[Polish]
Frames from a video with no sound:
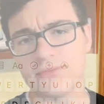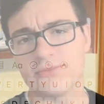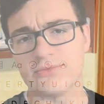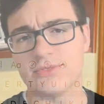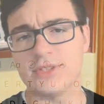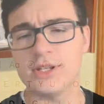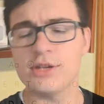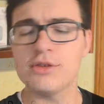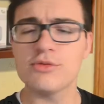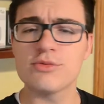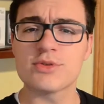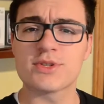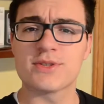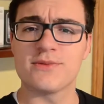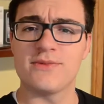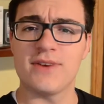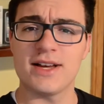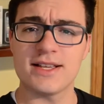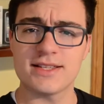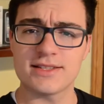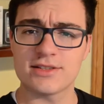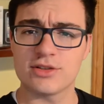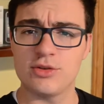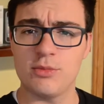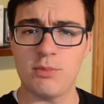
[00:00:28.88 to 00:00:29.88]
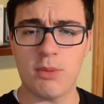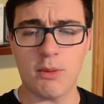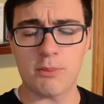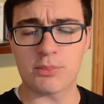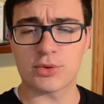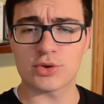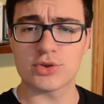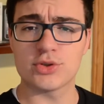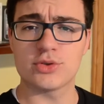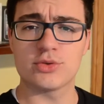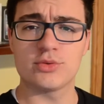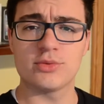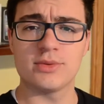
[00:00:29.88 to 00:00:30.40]
wielu z Was go po
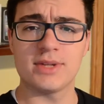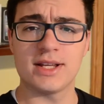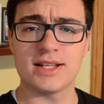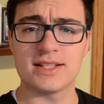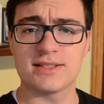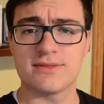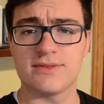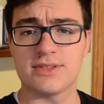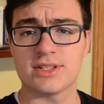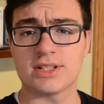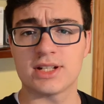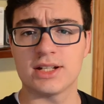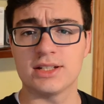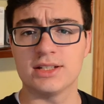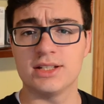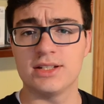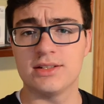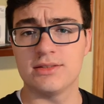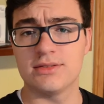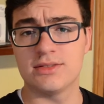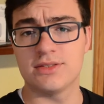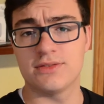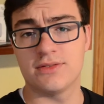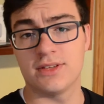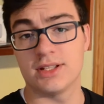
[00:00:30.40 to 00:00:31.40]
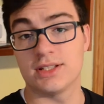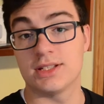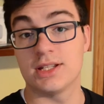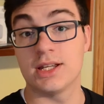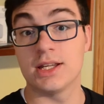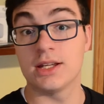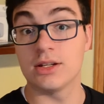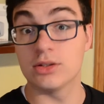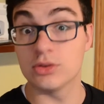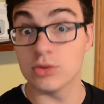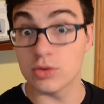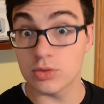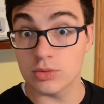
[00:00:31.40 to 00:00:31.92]
prostu najzwyczajniej w świecie
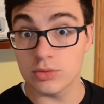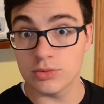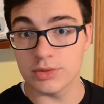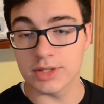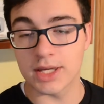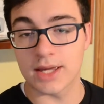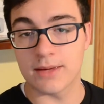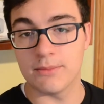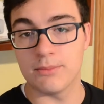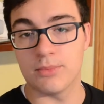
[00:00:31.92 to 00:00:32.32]
ignoruje,